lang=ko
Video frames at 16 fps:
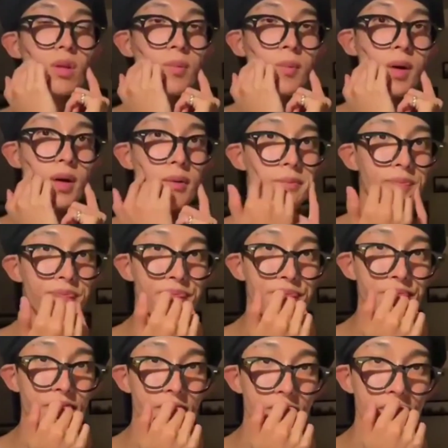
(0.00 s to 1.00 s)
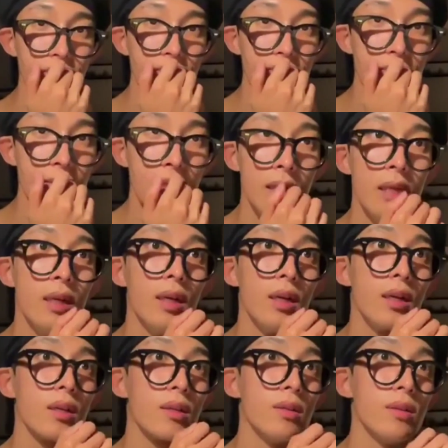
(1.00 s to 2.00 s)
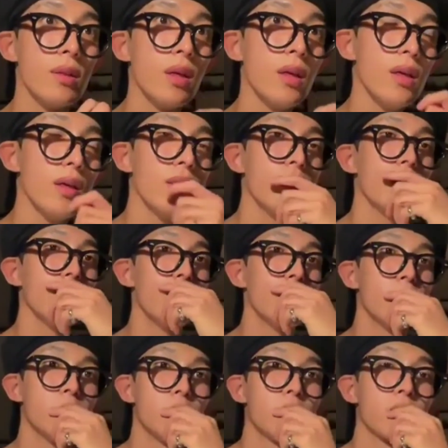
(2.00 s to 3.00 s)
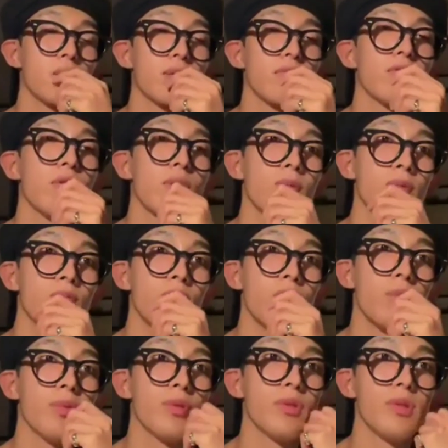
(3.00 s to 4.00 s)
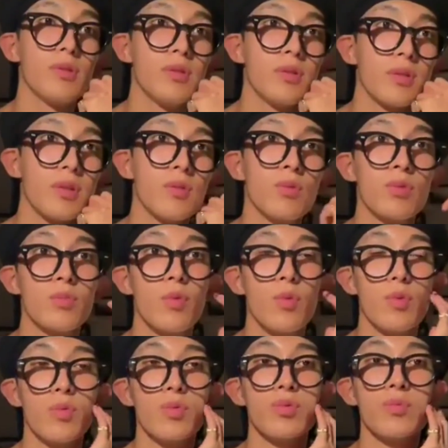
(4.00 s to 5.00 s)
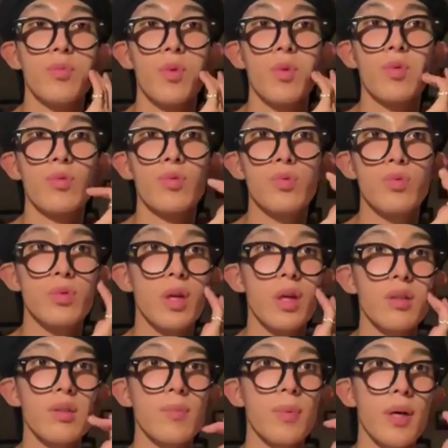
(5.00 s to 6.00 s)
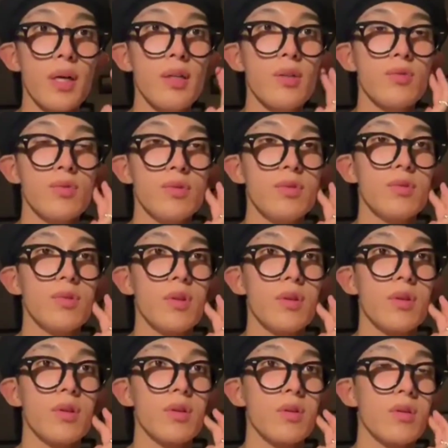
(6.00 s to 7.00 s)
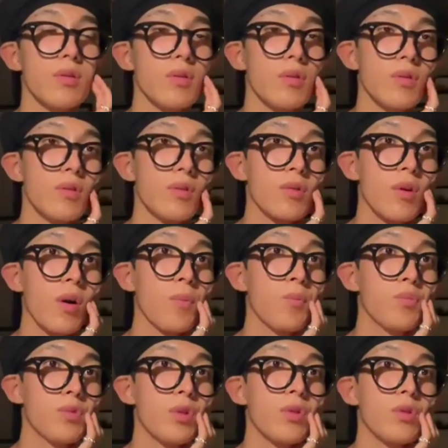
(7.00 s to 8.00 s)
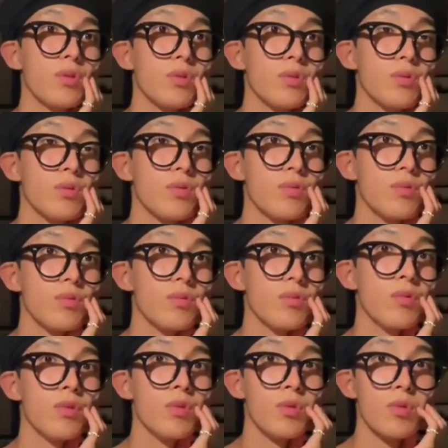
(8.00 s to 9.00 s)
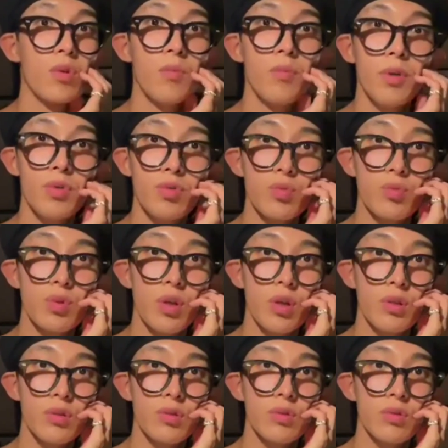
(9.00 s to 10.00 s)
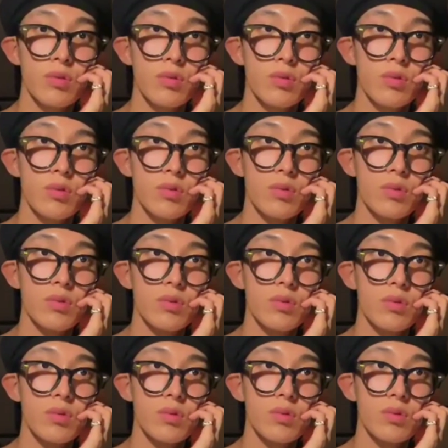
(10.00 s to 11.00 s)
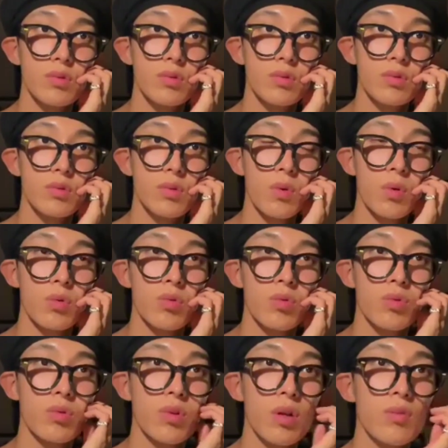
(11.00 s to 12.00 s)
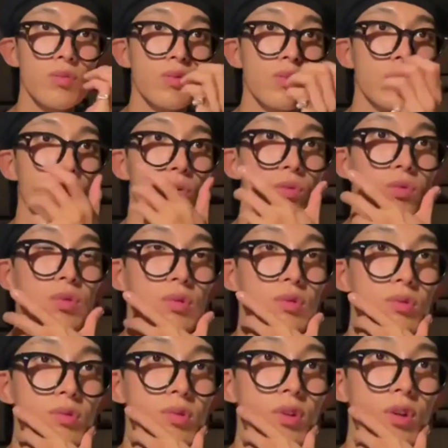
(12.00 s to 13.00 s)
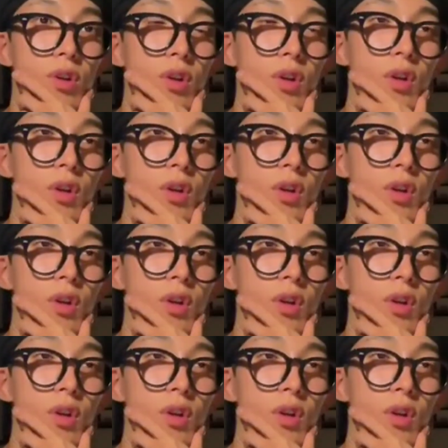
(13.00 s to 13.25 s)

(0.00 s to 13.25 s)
그때 막 근데 그거랑 몸무게 비슷해지니까 요즘 요즘 얼굴도 살짝 파이고 있는데 갑자기 그냥 이래요 컴백 준비하는 것 때문인 건지